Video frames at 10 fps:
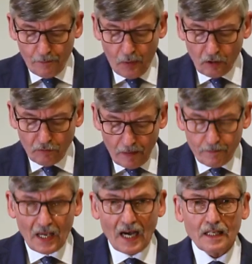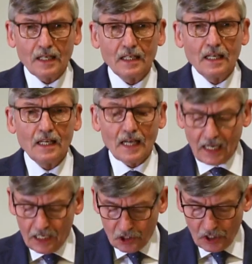pogłębiania jej,
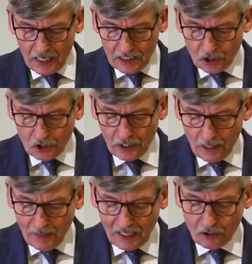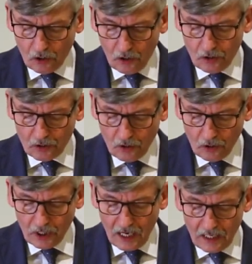a jeżeli trzeba, to
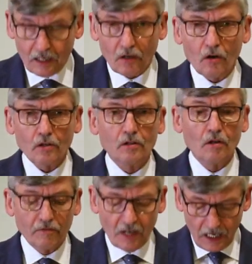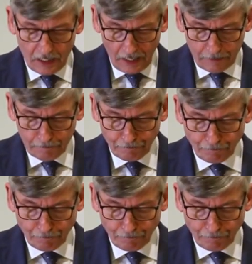do jej odnowienia.